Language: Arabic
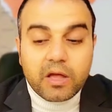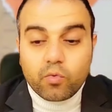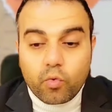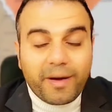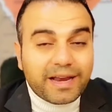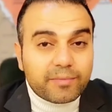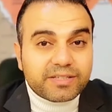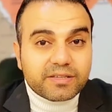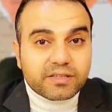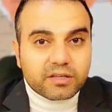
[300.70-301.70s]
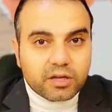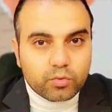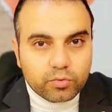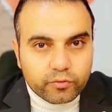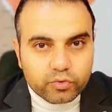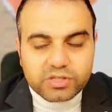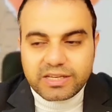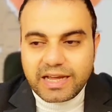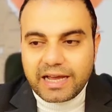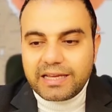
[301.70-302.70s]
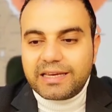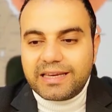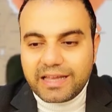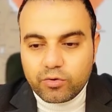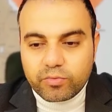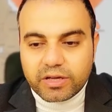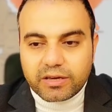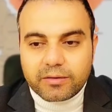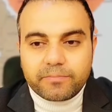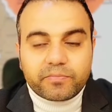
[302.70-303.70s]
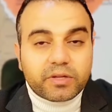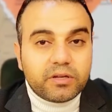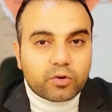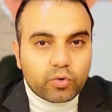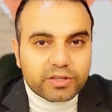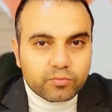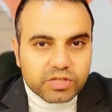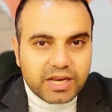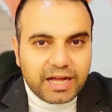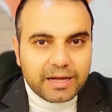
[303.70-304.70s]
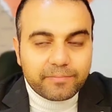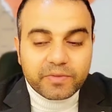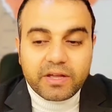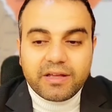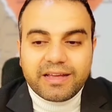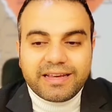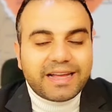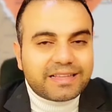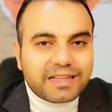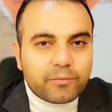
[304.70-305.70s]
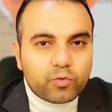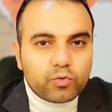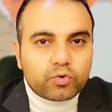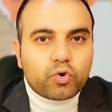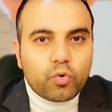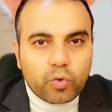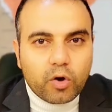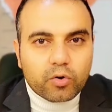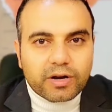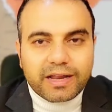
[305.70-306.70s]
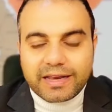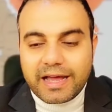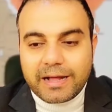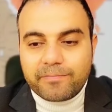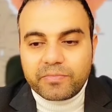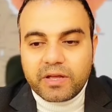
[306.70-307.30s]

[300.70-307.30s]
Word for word: ومعنى بسط السيطره والنفوذ يعني لا يمكن للقوات المسلحه انها تدعم وجود قوه اخرى لانها